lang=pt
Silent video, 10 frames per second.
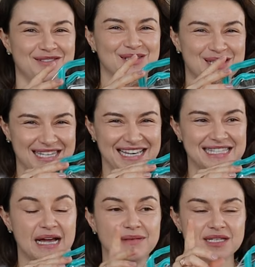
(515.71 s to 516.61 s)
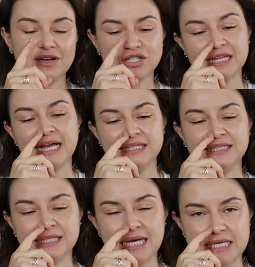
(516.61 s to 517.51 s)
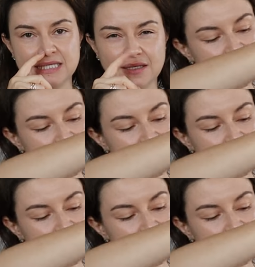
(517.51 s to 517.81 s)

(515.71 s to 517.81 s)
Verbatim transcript: vocês, tá? Mas eu acho que é Thalita 10.